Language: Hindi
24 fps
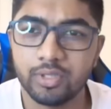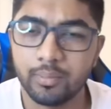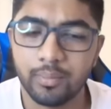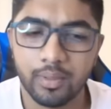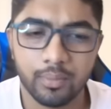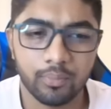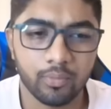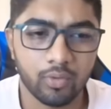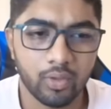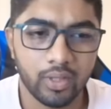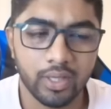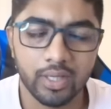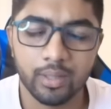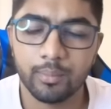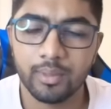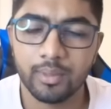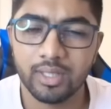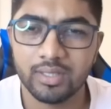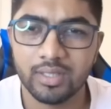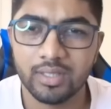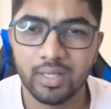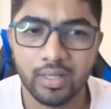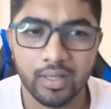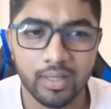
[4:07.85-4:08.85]
में आपको लिंक मिल
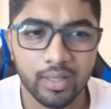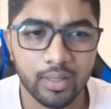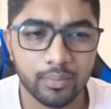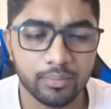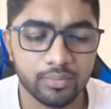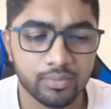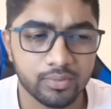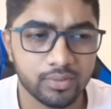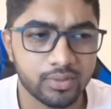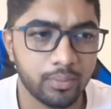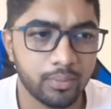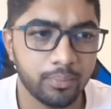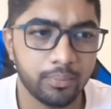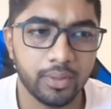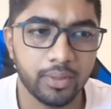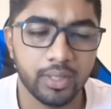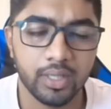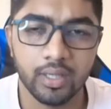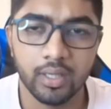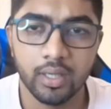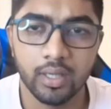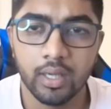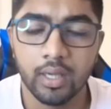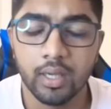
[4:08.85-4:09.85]
जाएगा या
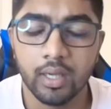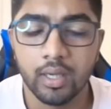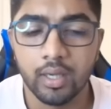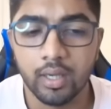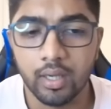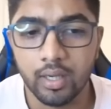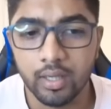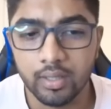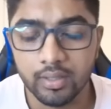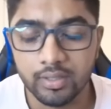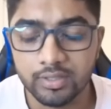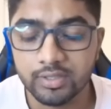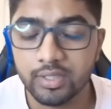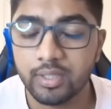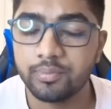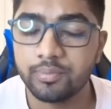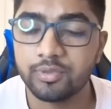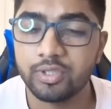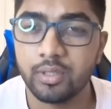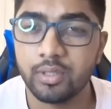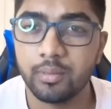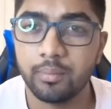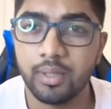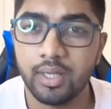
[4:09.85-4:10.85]
सिंपली
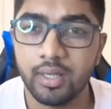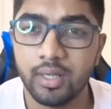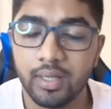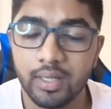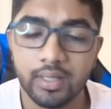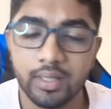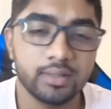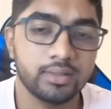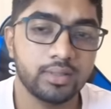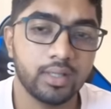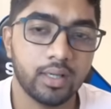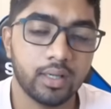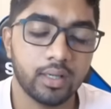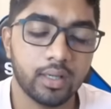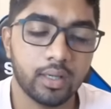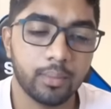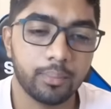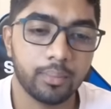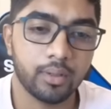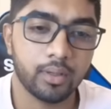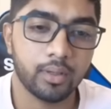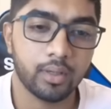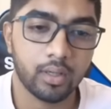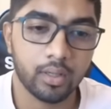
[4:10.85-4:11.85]
डिस्क्रिप्शन में लिंक से अगर
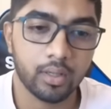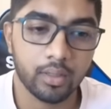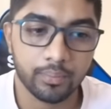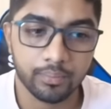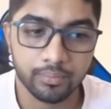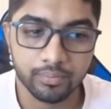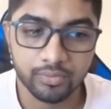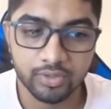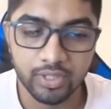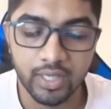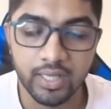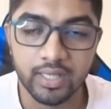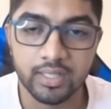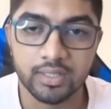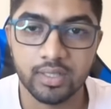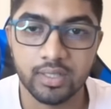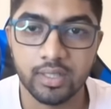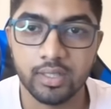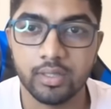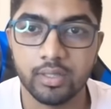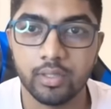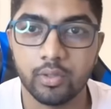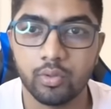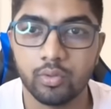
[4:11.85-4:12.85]
आप चैलेंज
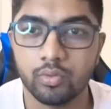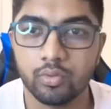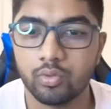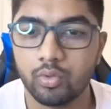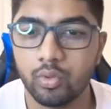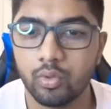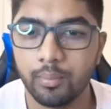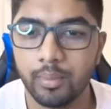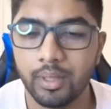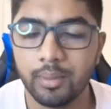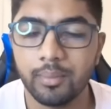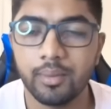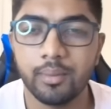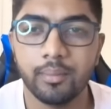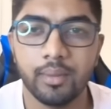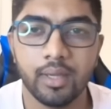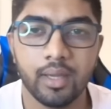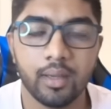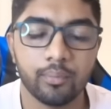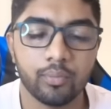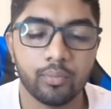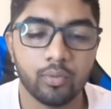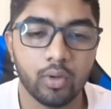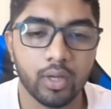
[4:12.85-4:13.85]
लेते हो तो मे भी मैं
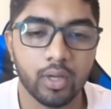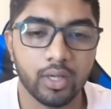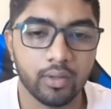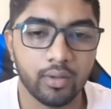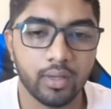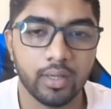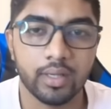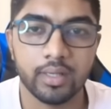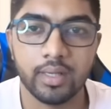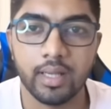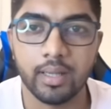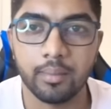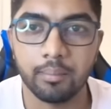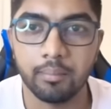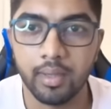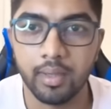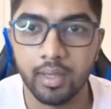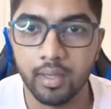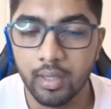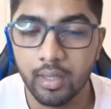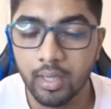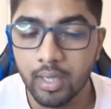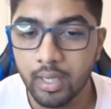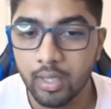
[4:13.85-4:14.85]
आपको आने वाले टाइम में
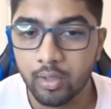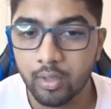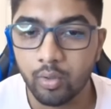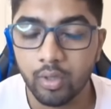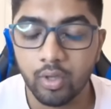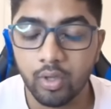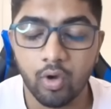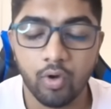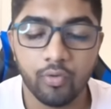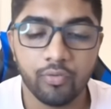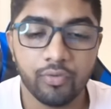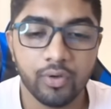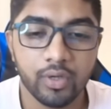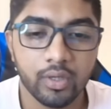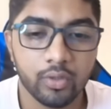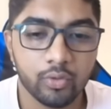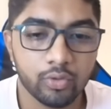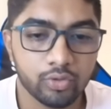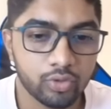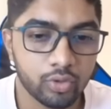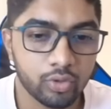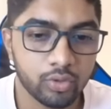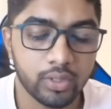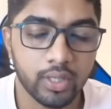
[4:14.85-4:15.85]
कोई ऑफर
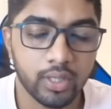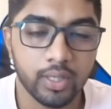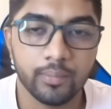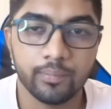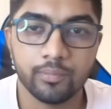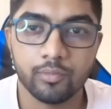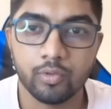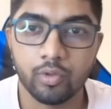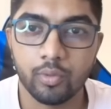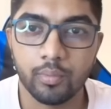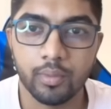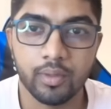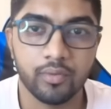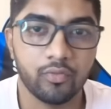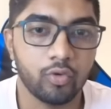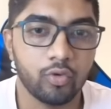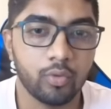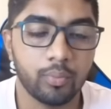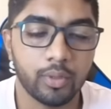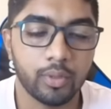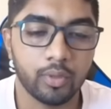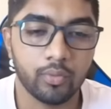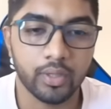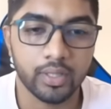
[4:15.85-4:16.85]
कुछ होता है तो मैं वो
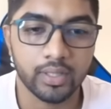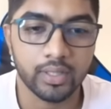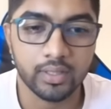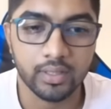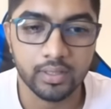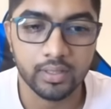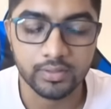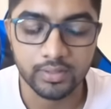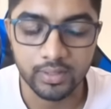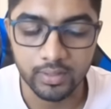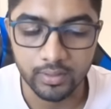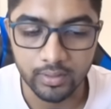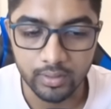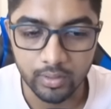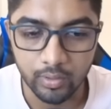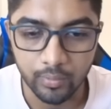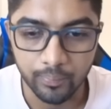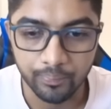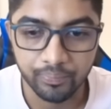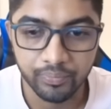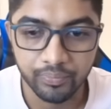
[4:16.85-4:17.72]
प्रोवाइड कर सकता हूँ